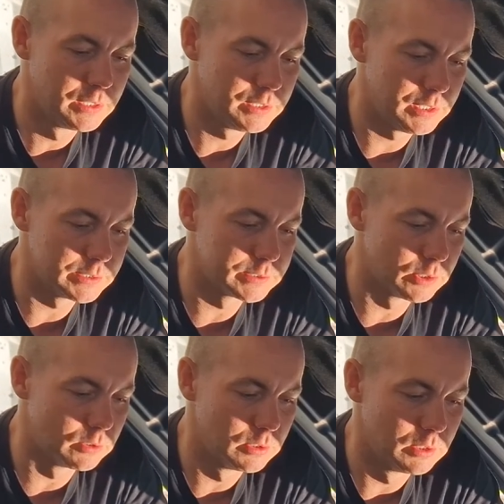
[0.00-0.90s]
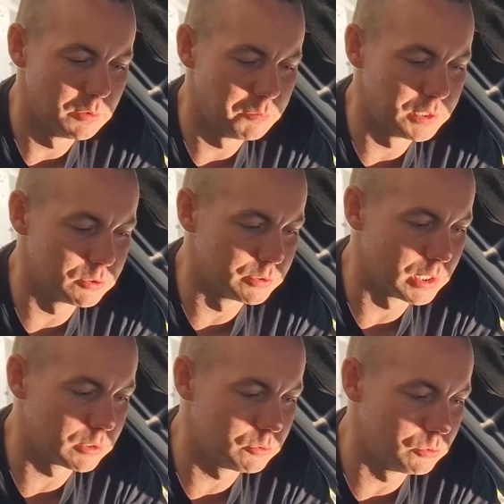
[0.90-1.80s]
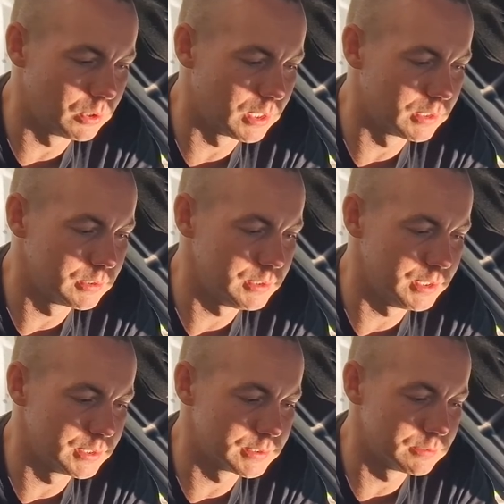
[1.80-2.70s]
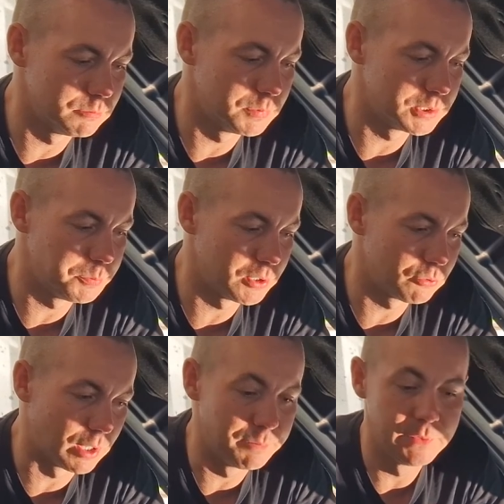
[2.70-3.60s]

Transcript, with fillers: jest to metoda, która jest bezpieczna.